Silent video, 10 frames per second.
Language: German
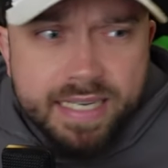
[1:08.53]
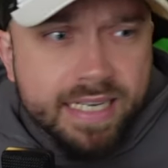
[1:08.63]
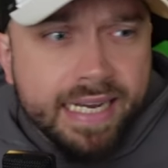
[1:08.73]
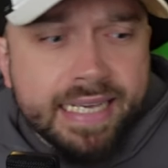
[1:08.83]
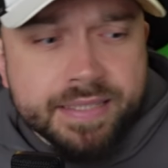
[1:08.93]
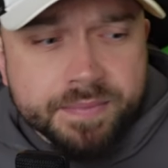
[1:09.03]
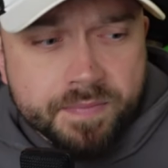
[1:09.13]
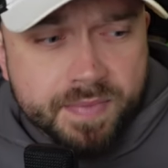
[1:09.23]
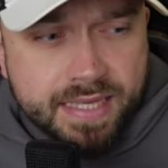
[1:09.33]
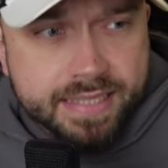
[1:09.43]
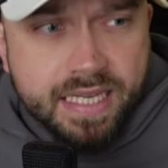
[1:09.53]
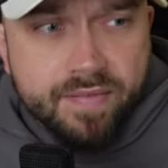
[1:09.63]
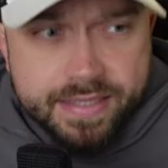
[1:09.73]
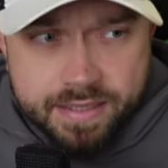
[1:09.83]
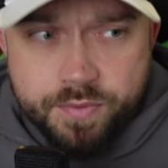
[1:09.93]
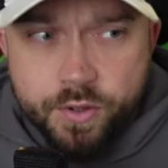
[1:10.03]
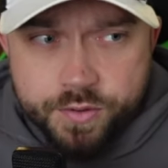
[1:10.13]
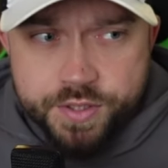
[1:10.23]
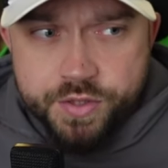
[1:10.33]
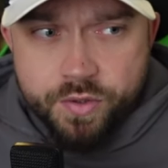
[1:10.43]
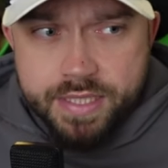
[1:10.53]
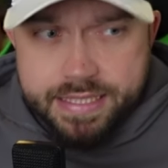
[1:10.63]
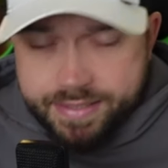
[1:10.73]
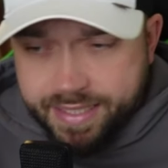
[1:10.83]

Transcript: gelesen, dass da was in Produktion ist.